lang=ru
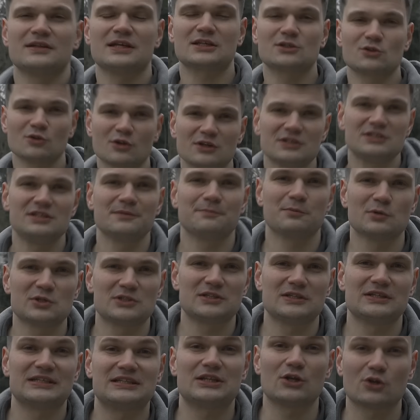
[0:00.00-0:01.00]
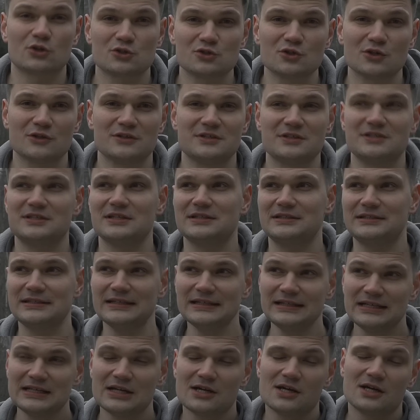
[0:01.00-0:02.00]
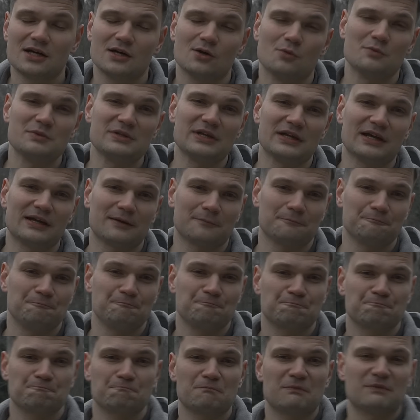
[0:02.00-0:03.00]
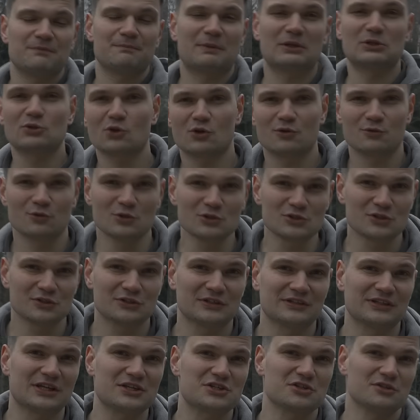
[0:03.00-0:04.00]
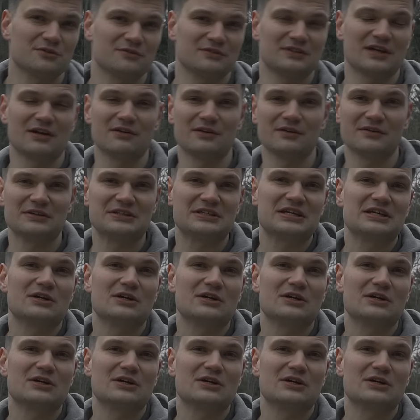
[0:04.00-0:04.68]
на скорости после 310 у меня поток воздуха начал выдавливать